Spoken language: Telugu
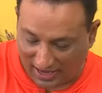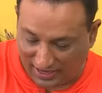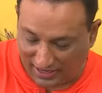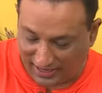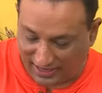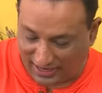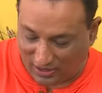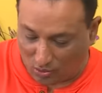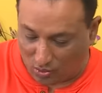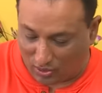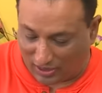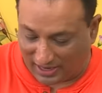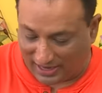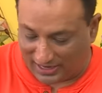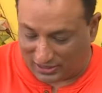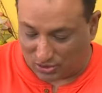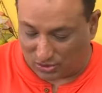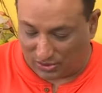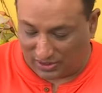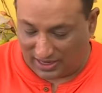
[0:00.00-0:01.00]
అన్ని
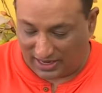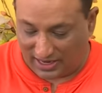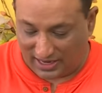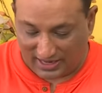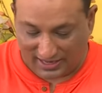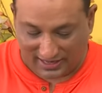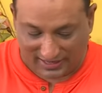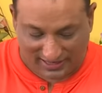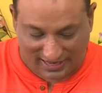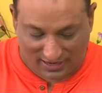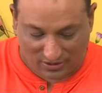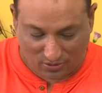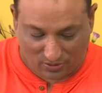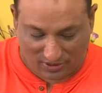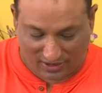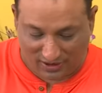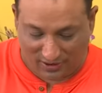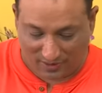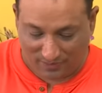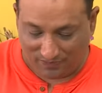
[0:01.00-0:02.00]
కూరగాయలు చూడండి ఎన్ని
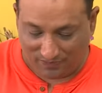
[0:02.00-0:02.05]
ఉన్నాయో